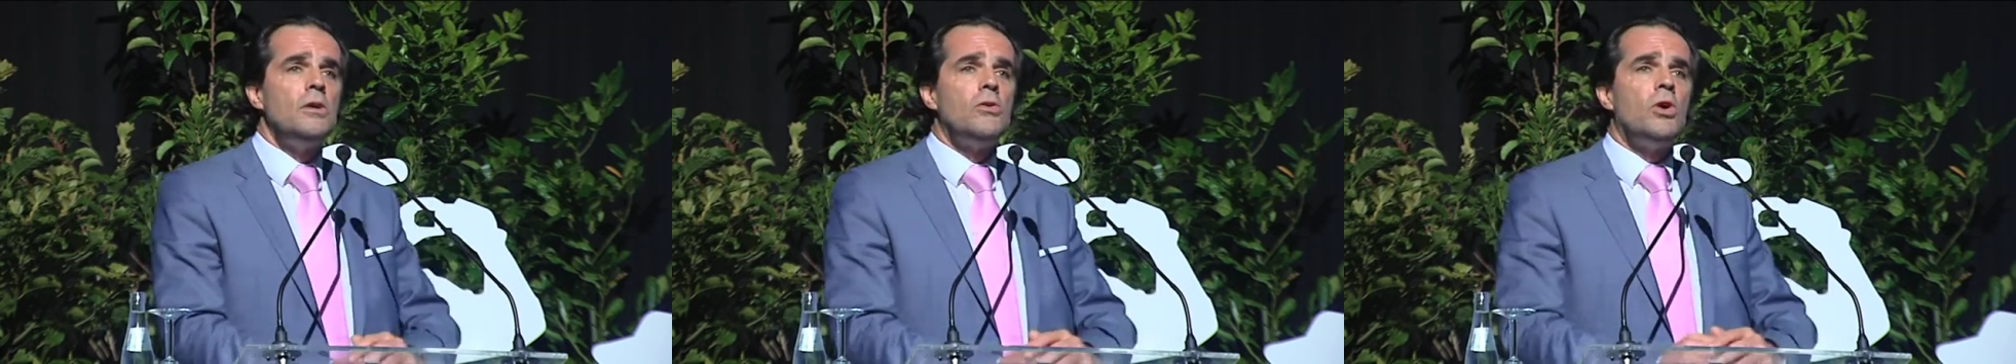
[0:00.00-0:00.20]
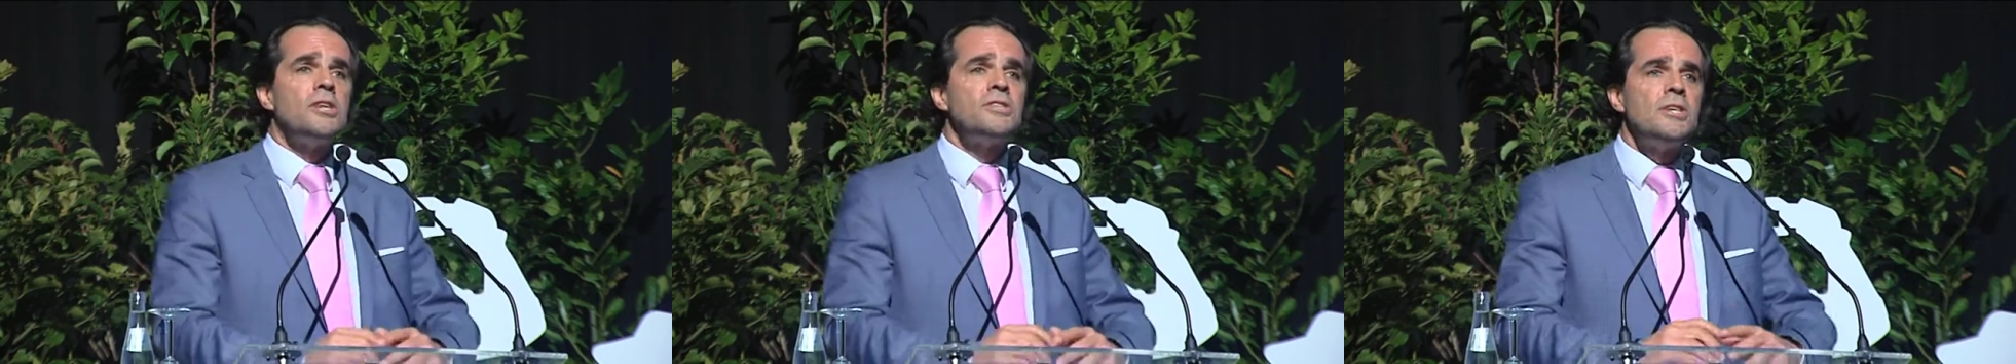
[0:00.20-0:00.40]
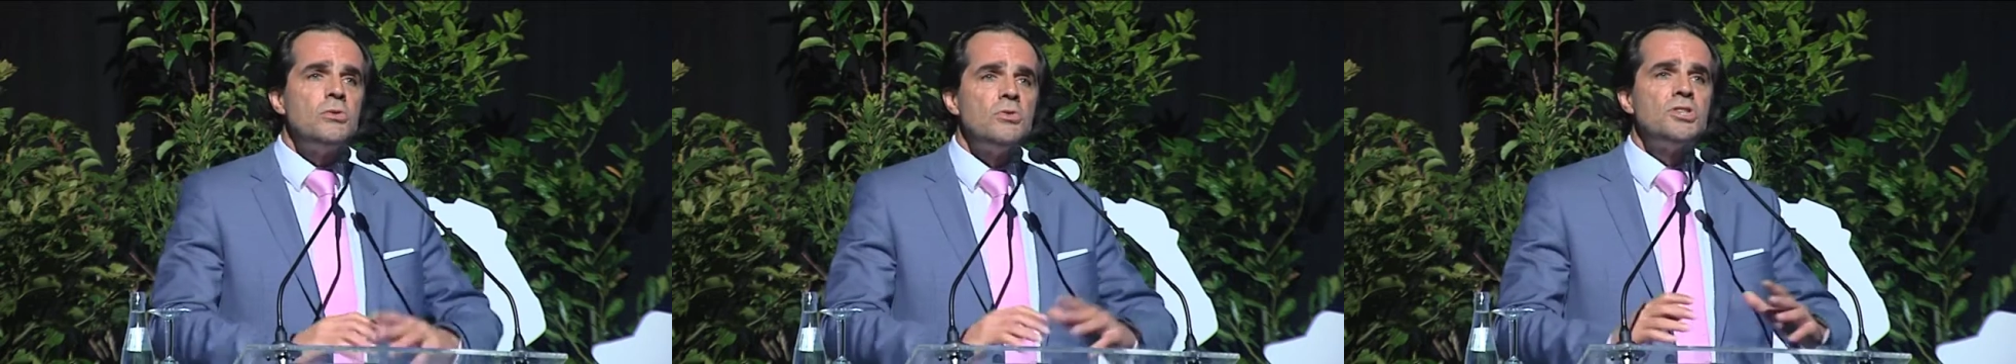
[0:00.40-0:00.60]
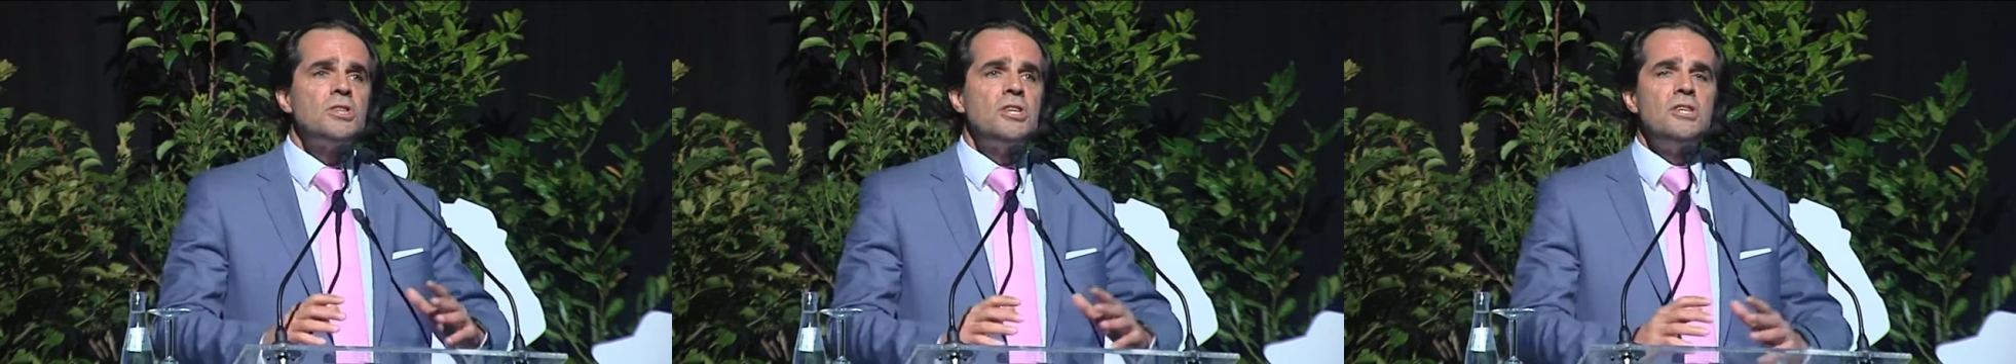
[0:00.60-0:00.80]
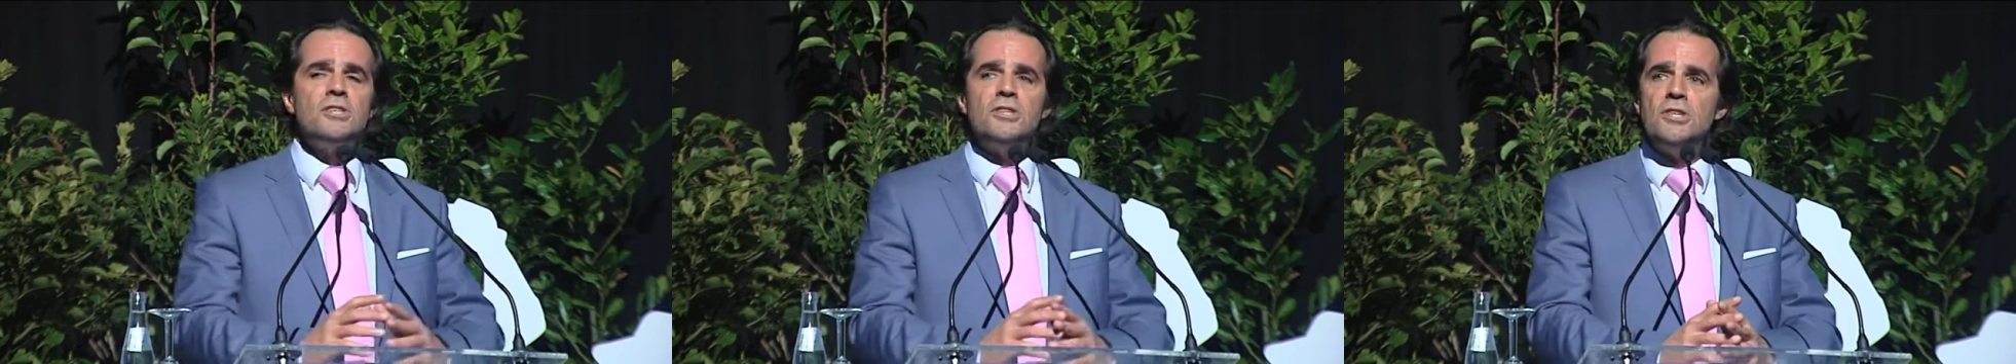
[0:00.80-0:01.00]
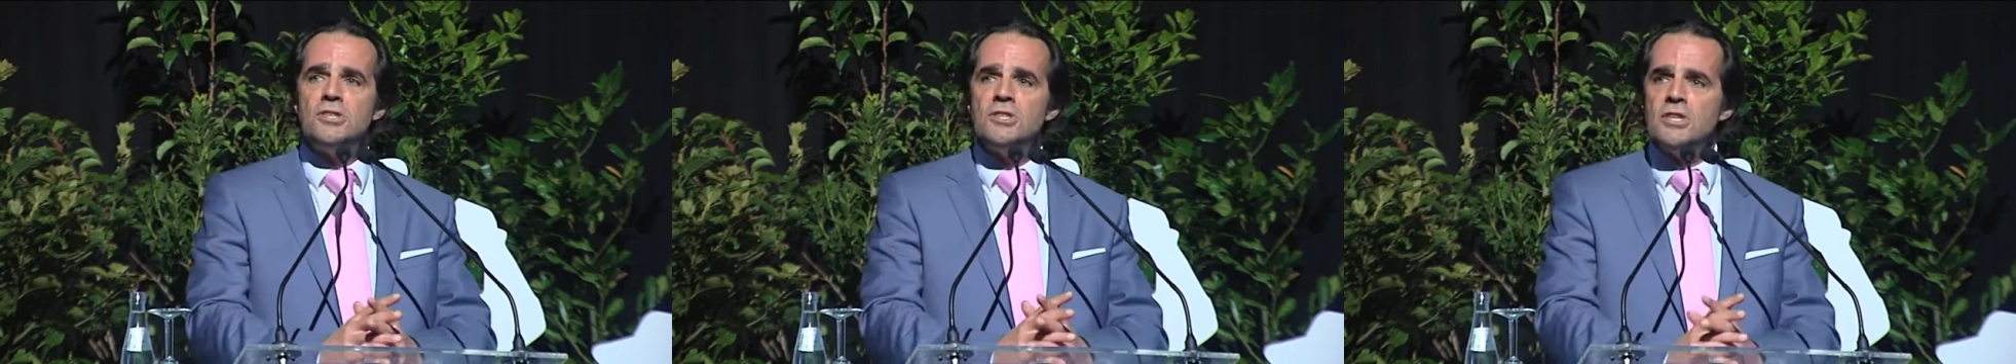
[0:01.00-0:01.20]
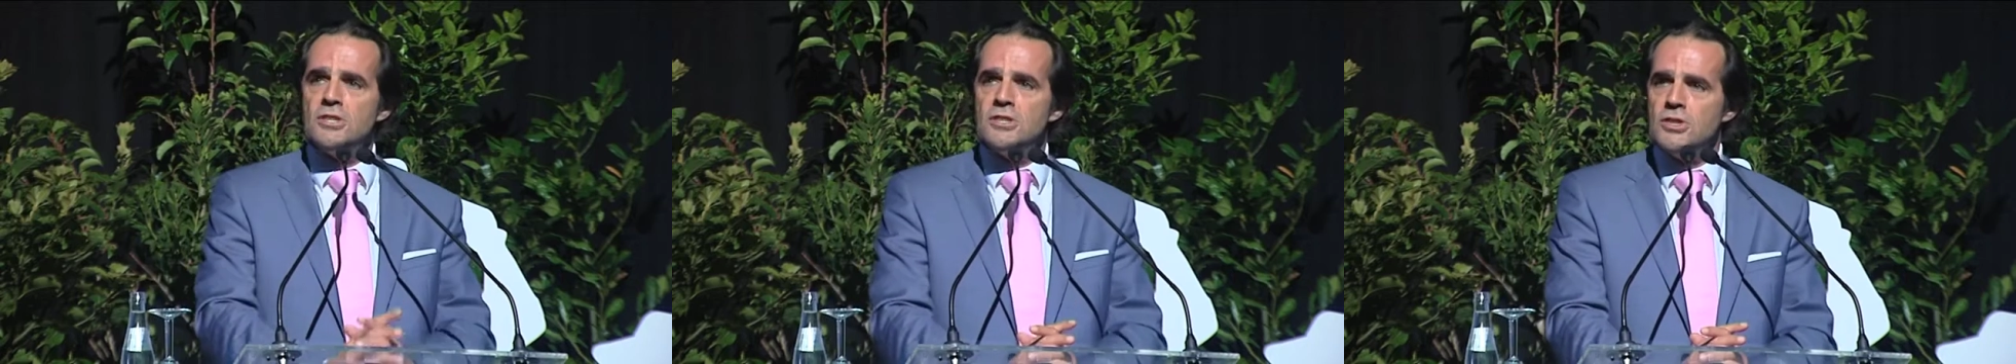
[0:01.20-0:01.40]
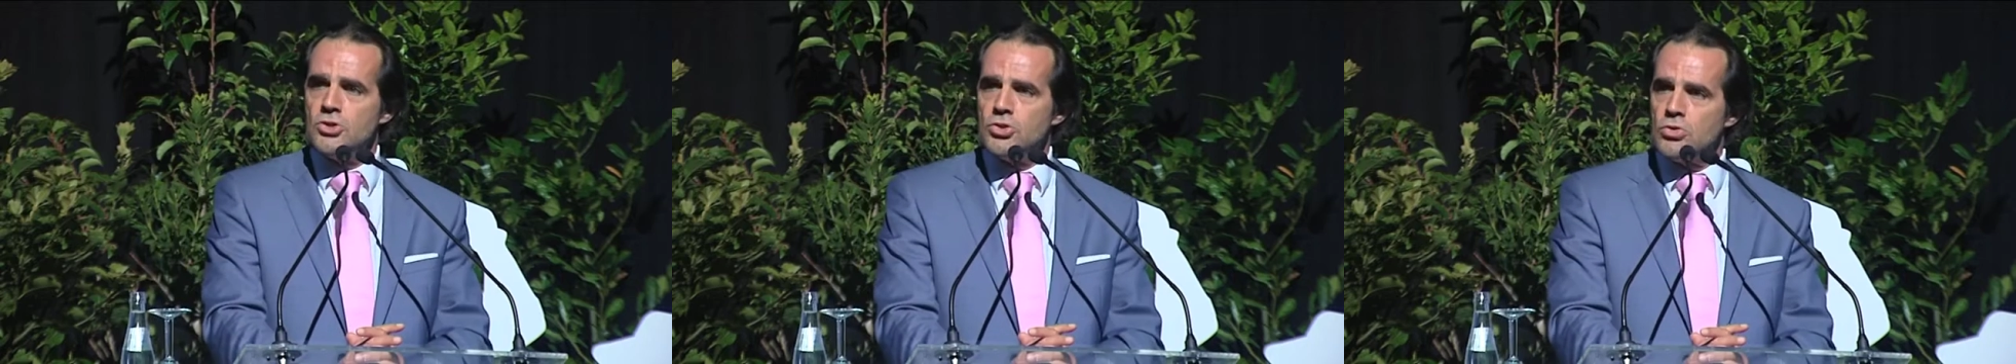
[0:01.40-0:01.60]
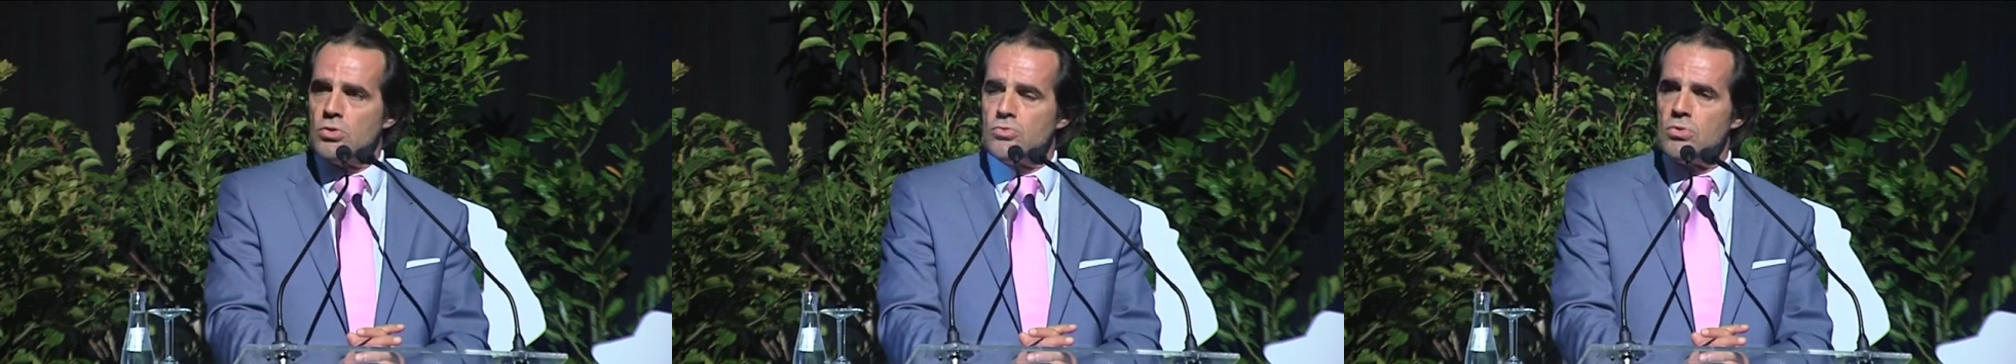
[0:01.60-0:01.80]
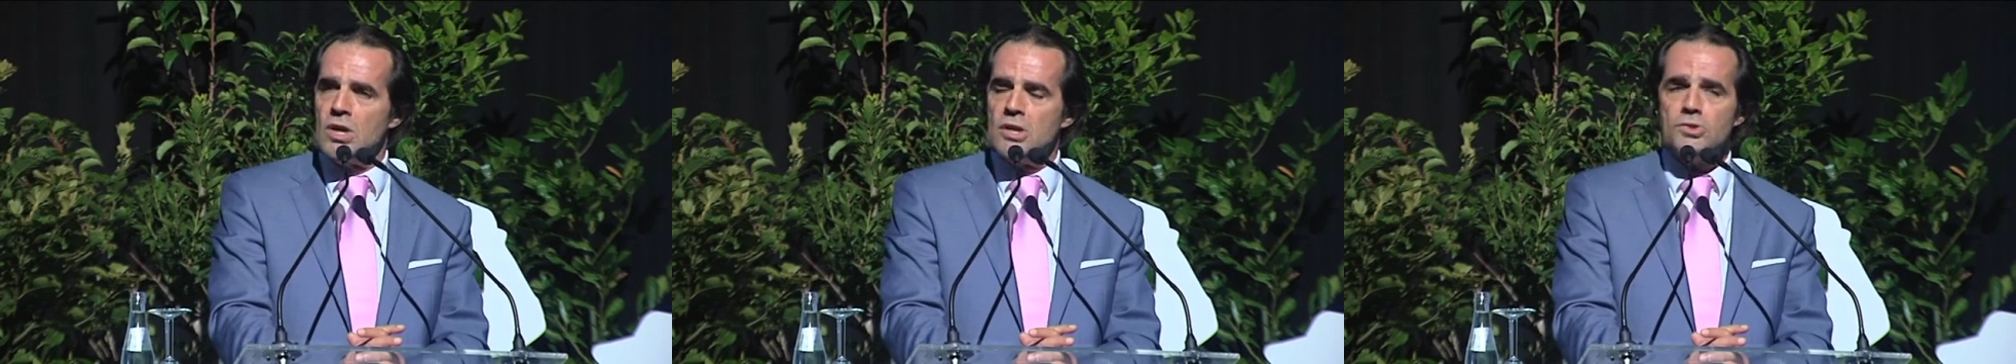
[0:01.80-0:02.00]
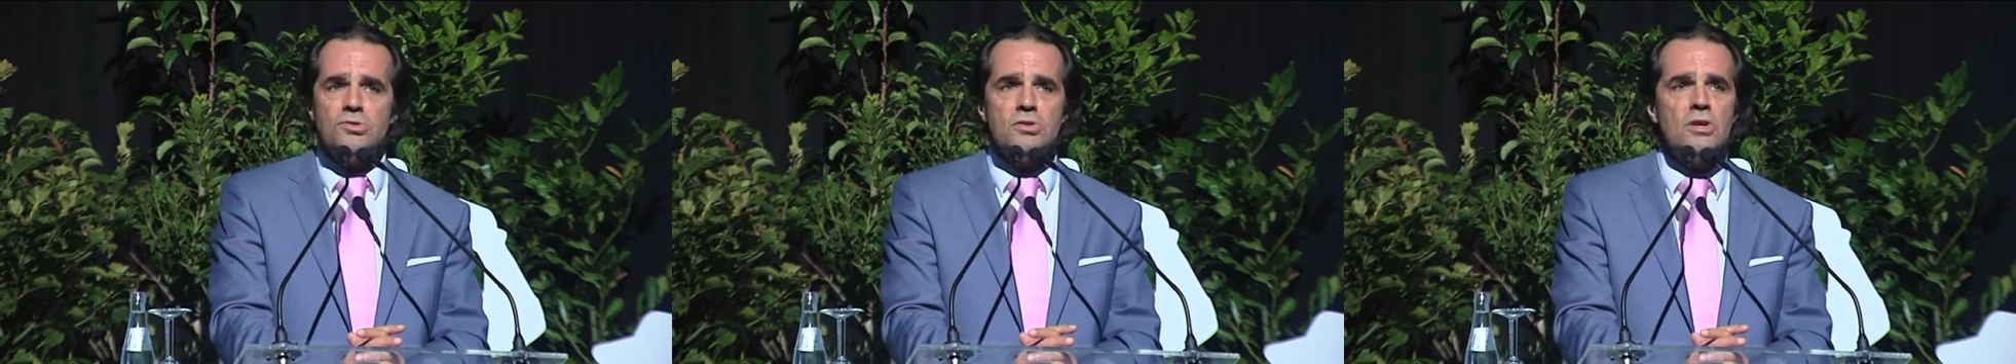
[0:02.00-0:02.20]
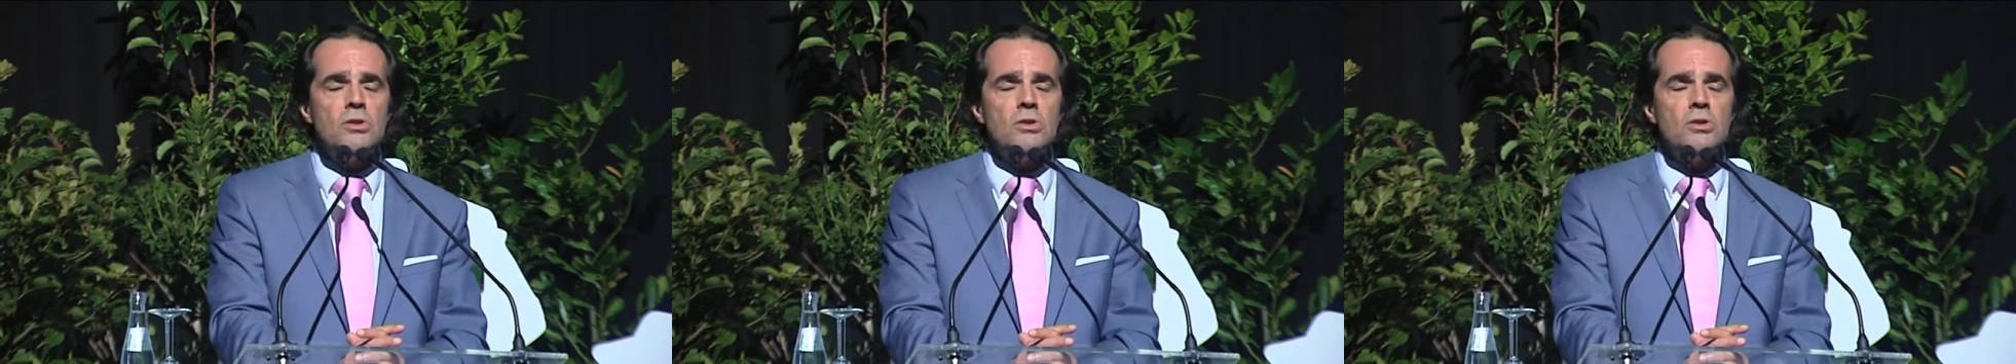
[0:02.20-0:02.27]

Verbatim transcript: quais eram as características desses colégios.